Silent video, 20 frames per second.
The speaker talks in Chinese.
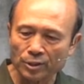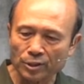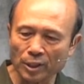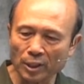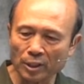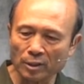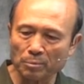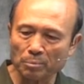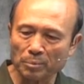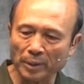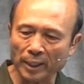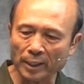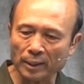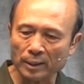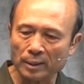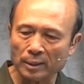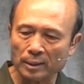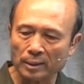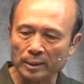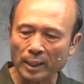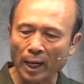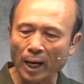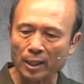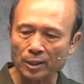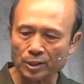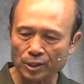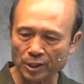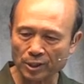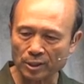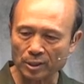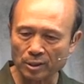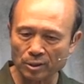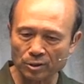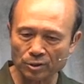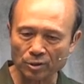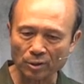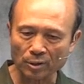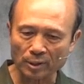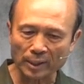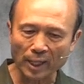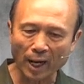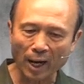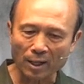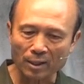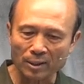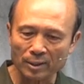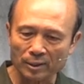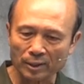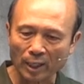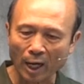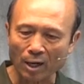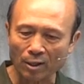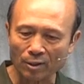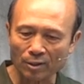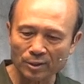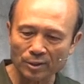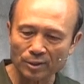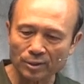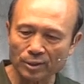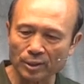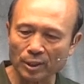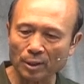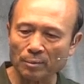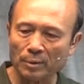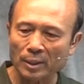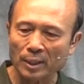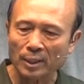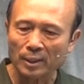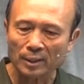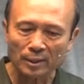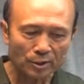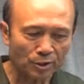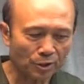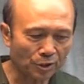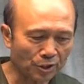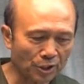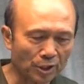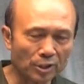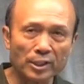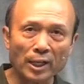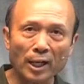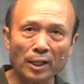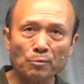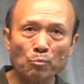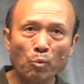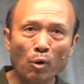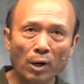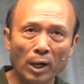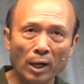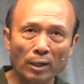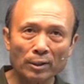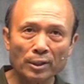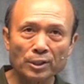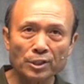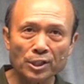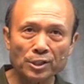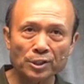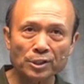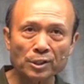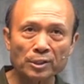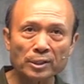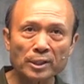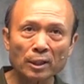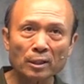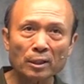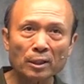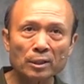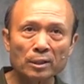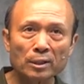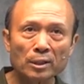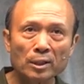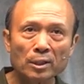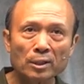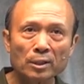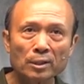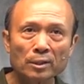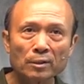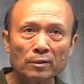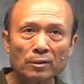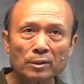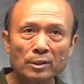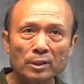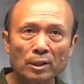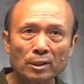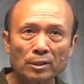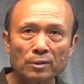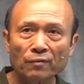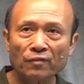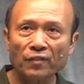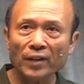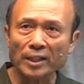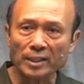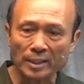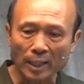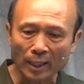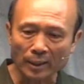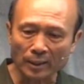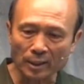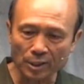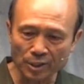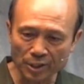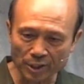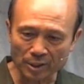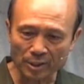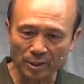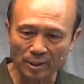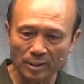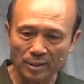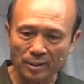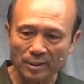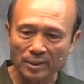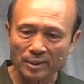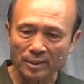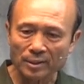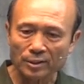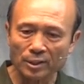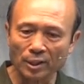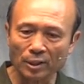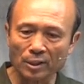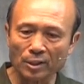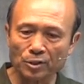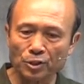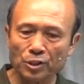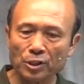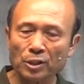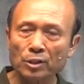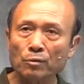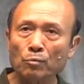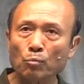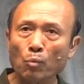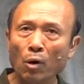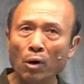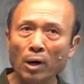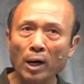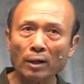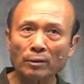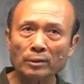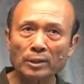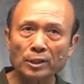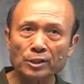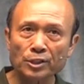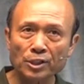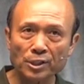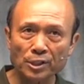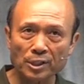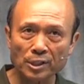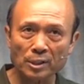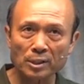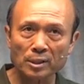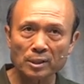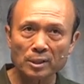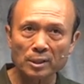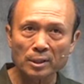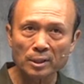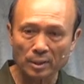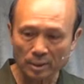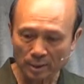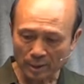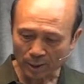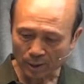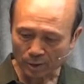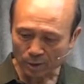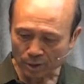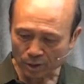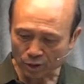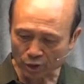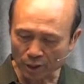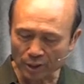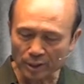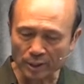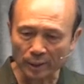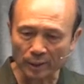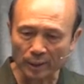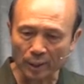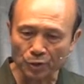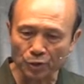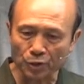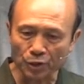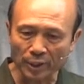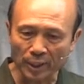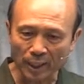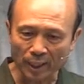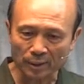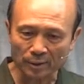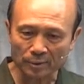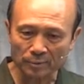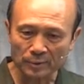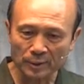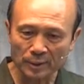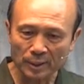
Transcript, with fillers: 愿被大热所烤。这这是在末后的日子，这个。非常的热，这个是末后的日子的圣经的预言，